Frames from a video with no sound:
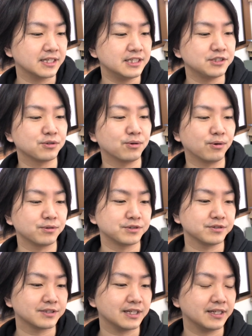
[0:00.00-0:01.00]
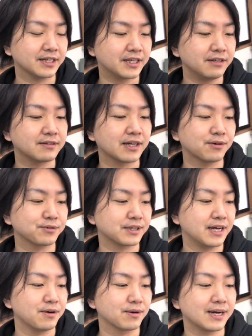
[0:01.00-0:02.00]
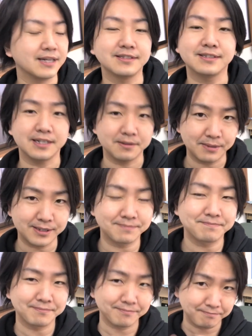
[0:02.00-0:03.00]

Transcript: いに情報修正できる手応えを感じています